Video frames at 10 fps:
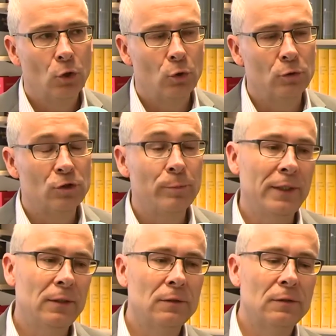Und
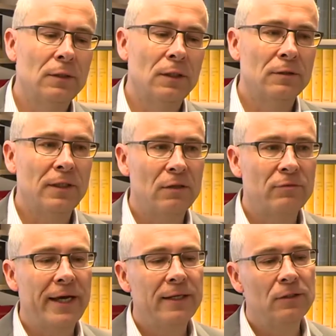spenden äh,
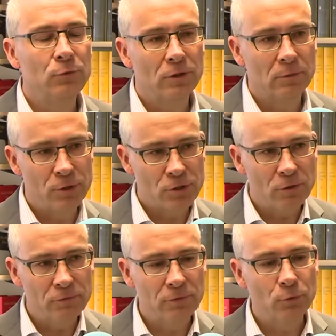darf eigentlich nur der
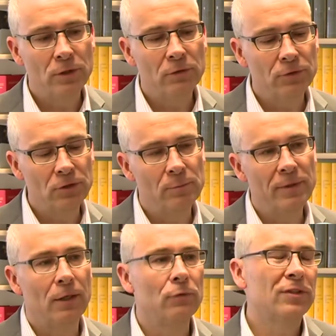Bischof oder von ihm
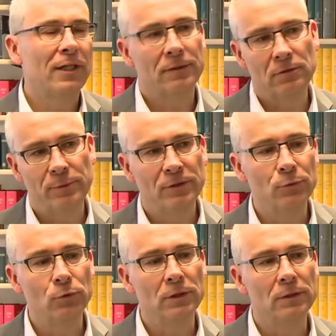beauftragte
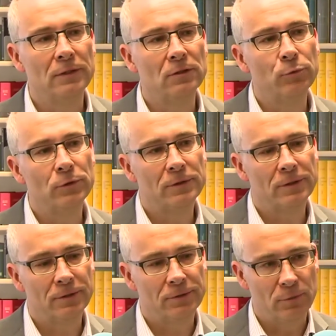Personen. Also bei uns
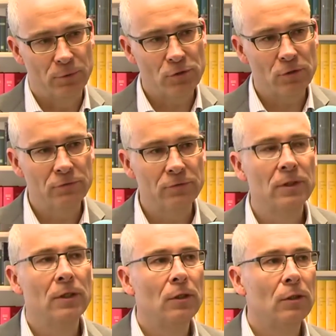ist es der Bischof,
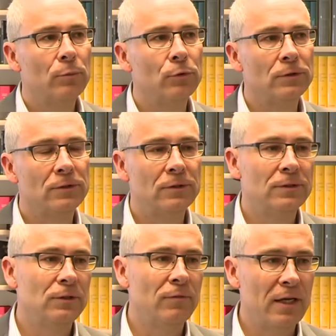bei uns sind
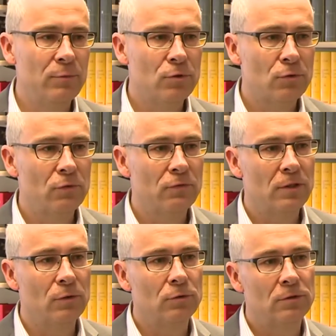es die
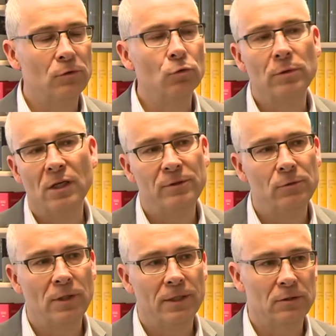Weihbischöfe und die
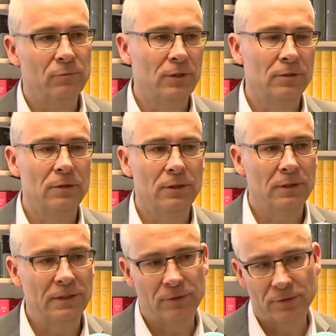Domkapitulare im
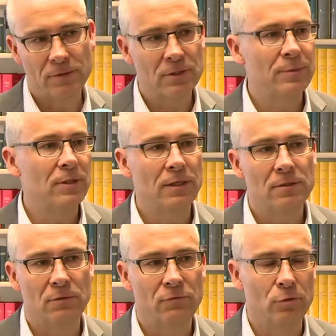Wesentlichen. Also insgesamt
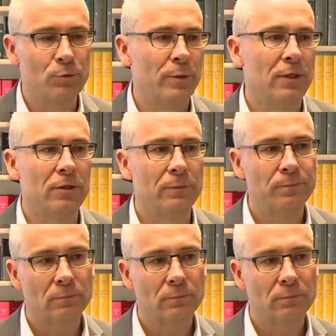16 Firmenspender.